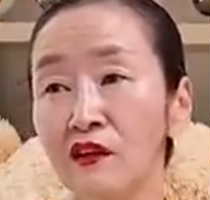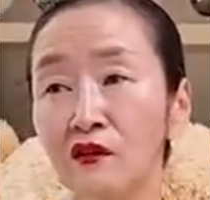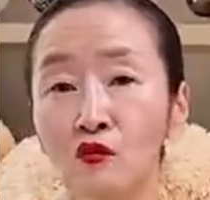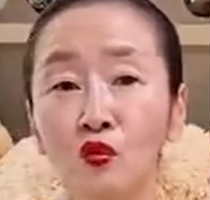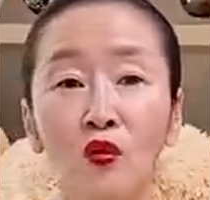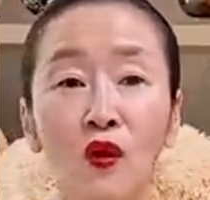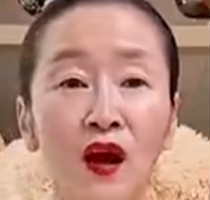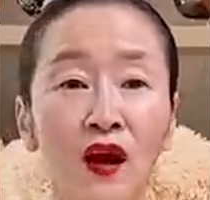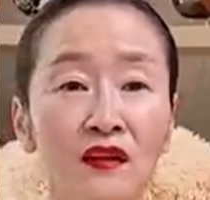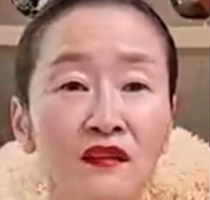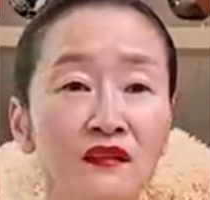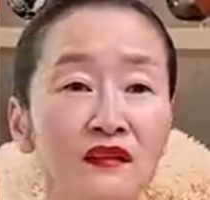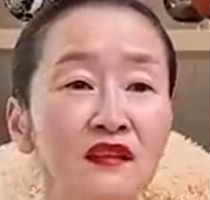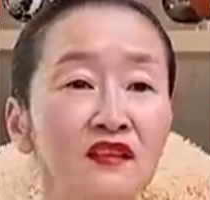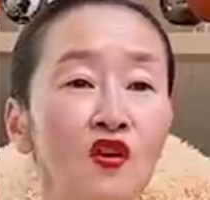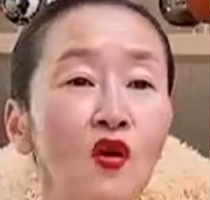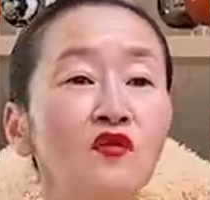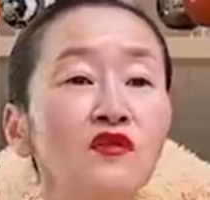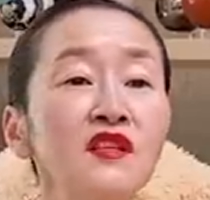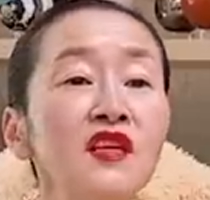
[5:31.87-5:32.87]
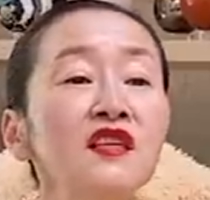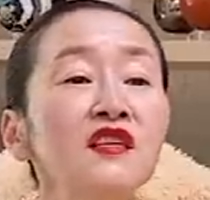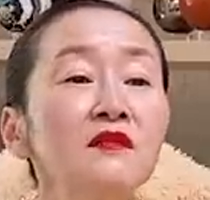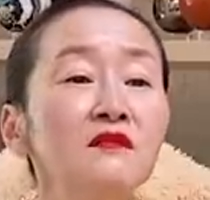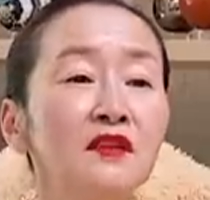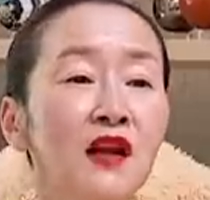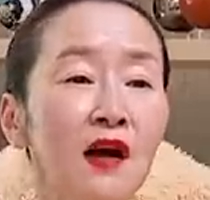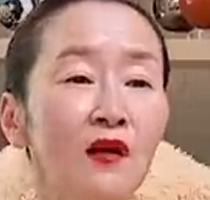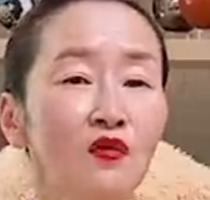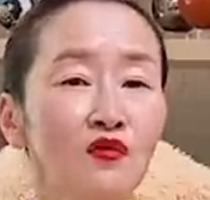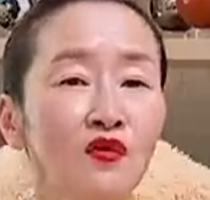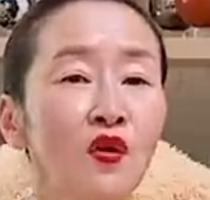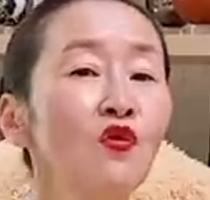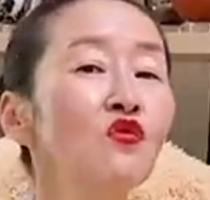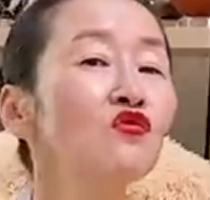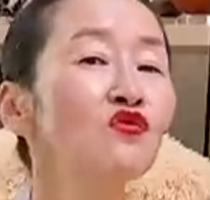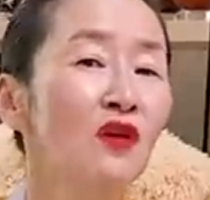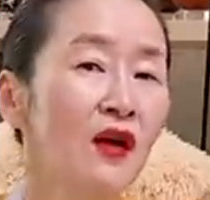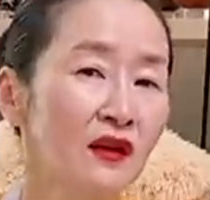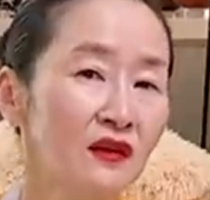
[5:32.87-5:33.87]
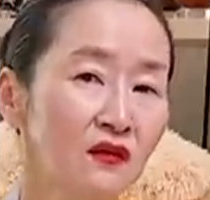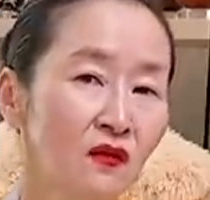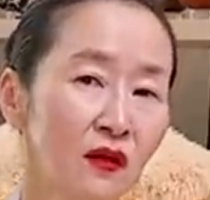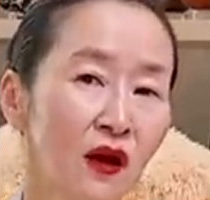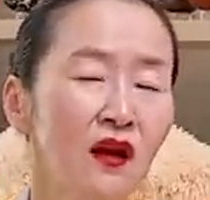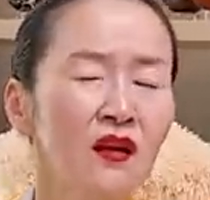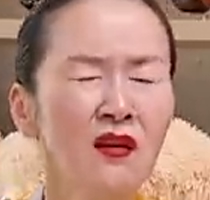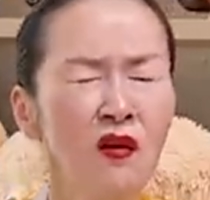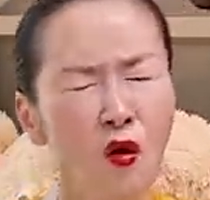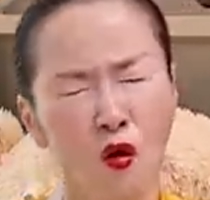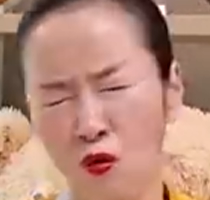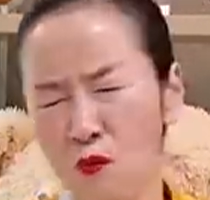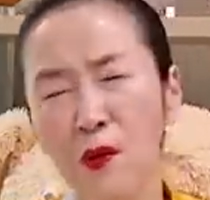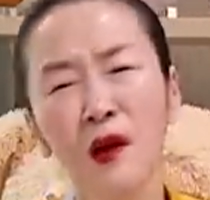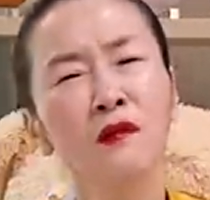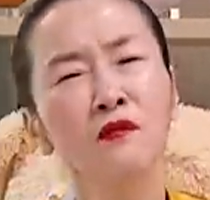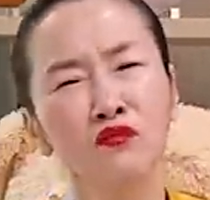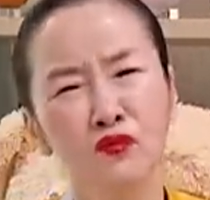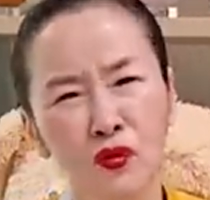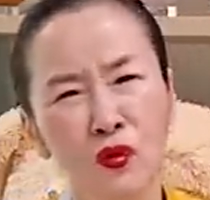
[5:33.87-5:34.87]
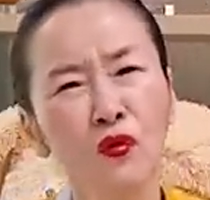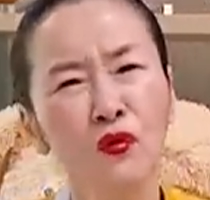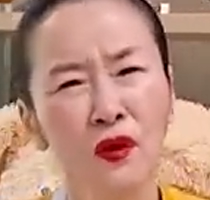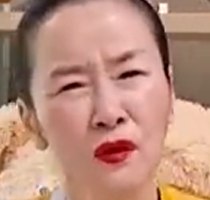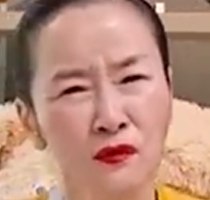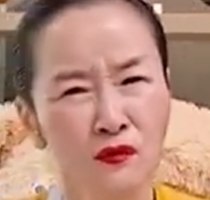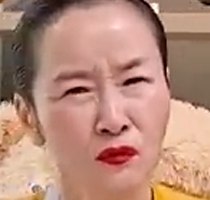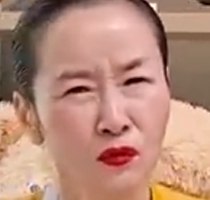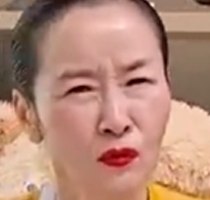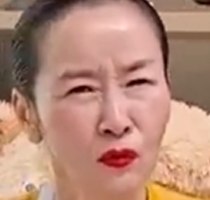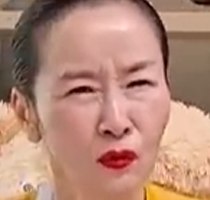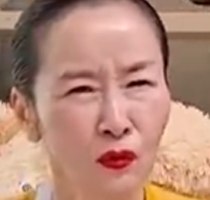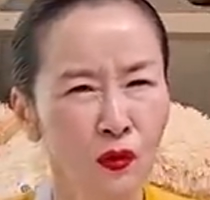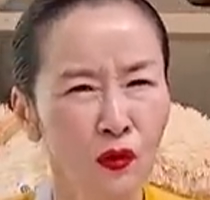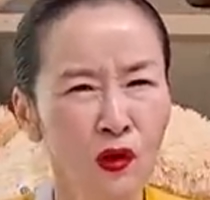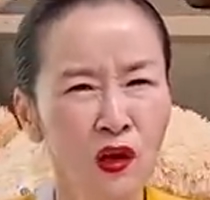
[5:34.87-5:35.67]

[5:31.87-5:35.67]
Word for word: 돌아가는 그 영채님을 안고 서울로 가는 거야. 얼마나 무섭겠어.